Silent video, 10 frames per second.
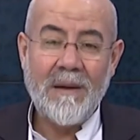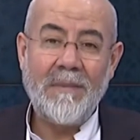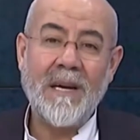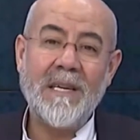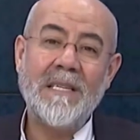
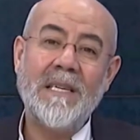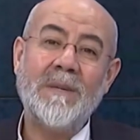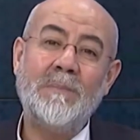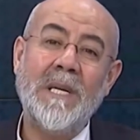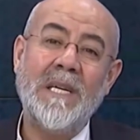Bakın
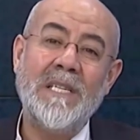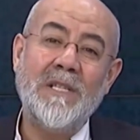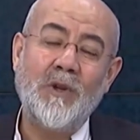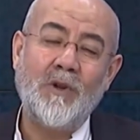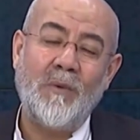
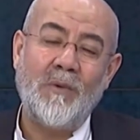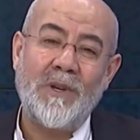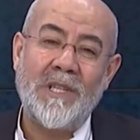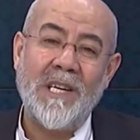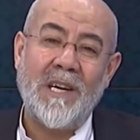birinci
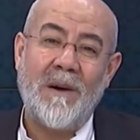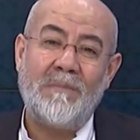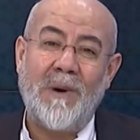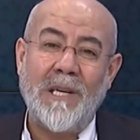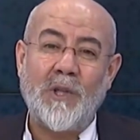şoför Şeyh
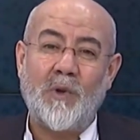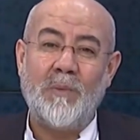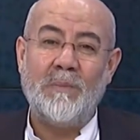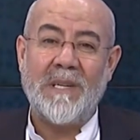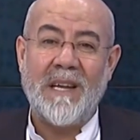Abbas
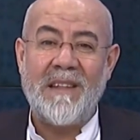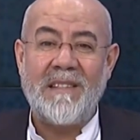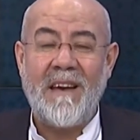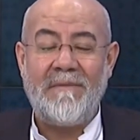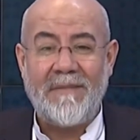
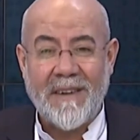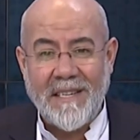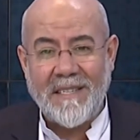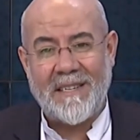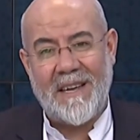Kummi'den
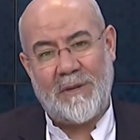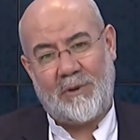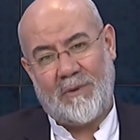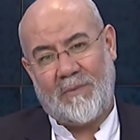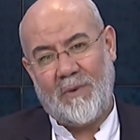nefret eden
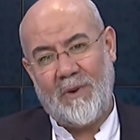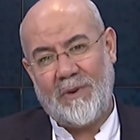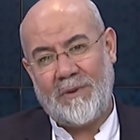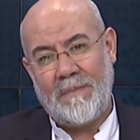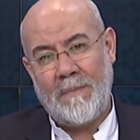
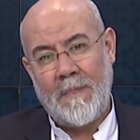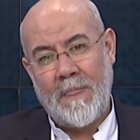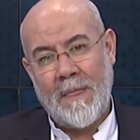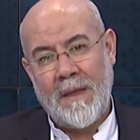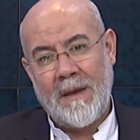şoför,
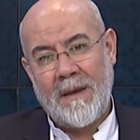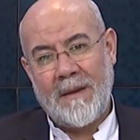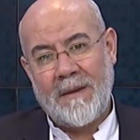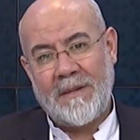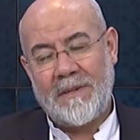
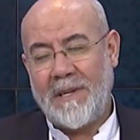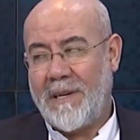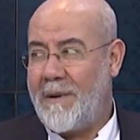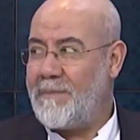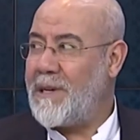
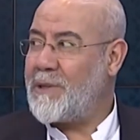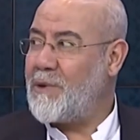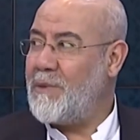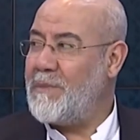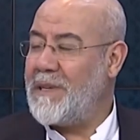Şeyh Abbas
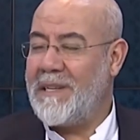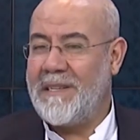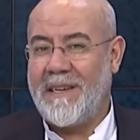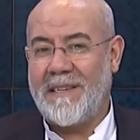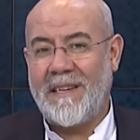Kummi'nin
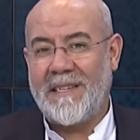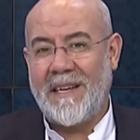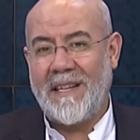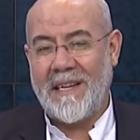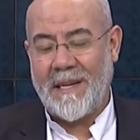yanına
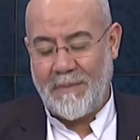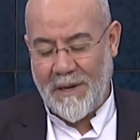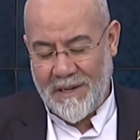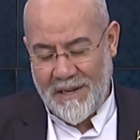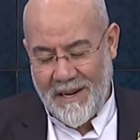gelerek
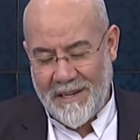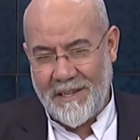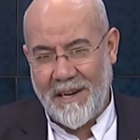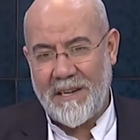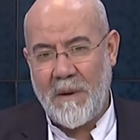başına
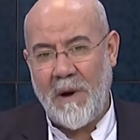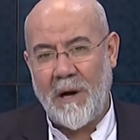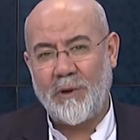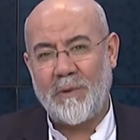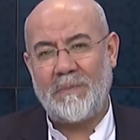aşağıya
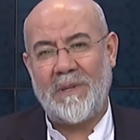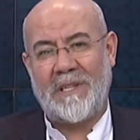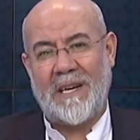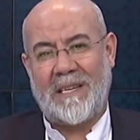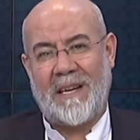mahcup bir
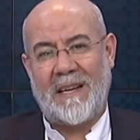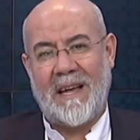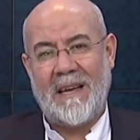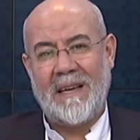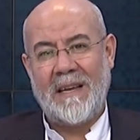
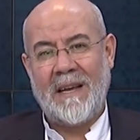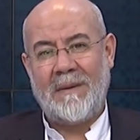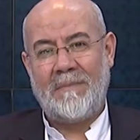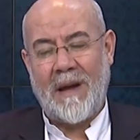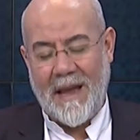şekilde
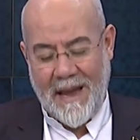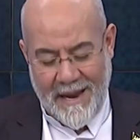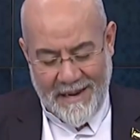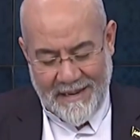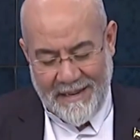
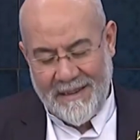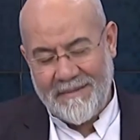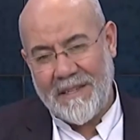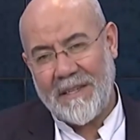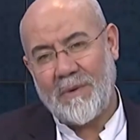
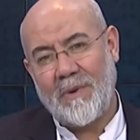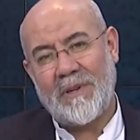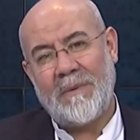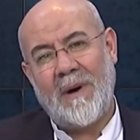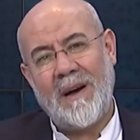eğdi ve dedi
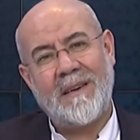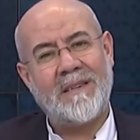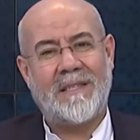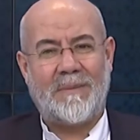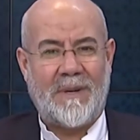hocam
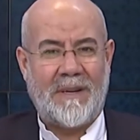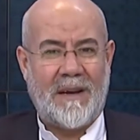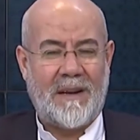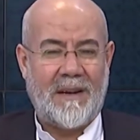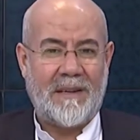hakkınızı
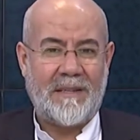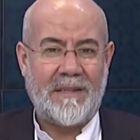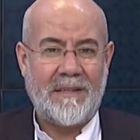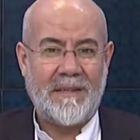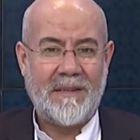bana helal edin.